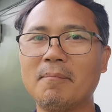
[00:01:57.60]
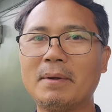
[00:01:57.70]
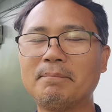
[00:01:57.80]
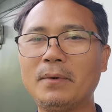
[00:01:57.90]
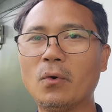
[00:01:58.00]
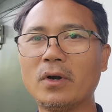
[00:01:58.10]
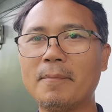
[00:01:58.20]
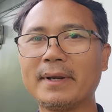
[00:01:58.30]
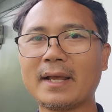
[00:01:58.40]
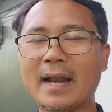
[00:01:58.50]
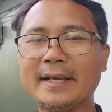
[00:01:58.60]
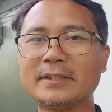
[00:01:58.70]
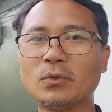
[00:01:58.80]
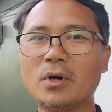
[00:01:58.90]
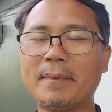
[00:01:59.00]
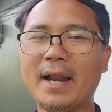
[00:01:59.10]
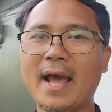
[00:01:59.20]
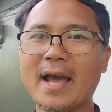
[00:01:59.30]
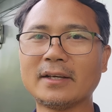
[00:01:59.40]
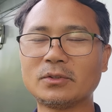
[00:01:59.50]
มันปลูกแล้วมันไกลตัวมัน
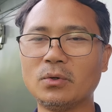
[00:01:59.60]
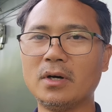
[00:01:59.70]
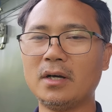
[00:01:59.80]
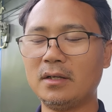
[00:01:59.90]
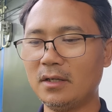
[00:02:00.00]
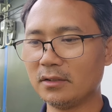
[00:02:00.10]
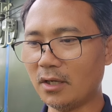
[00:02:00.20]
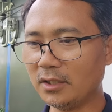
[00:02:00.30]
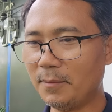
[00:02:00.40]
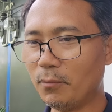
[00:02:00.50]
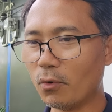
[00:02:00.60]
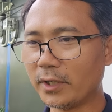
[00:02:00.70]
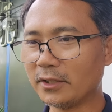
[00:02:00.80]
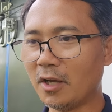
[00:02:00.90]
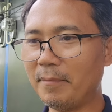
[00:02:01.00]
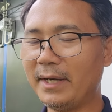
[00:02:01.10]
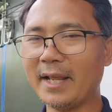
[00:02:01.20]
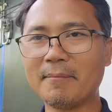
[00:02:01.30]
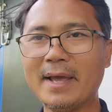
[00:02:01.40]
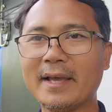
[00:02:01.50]
ห่างตัวตอนที่ปลูกในตอนเป็น
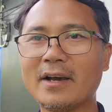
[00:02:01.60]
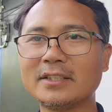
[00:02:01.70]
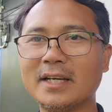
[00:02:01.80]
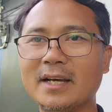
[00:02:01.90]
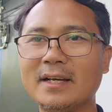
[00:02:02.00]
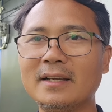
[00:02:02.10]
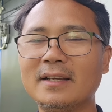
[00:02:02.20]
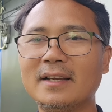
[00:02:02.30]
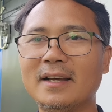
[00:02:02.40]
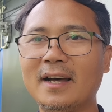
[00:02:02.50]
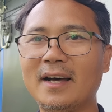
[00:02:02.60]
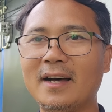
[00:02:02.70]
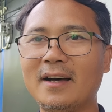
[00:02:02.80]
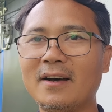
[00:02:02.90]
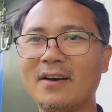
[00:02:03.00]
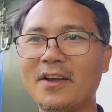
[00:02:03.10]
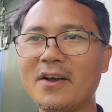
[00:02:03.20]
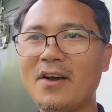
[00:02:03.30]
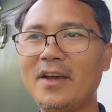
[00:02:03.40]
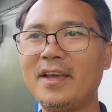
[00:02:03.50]
เด็กแม่ก็จะค่อ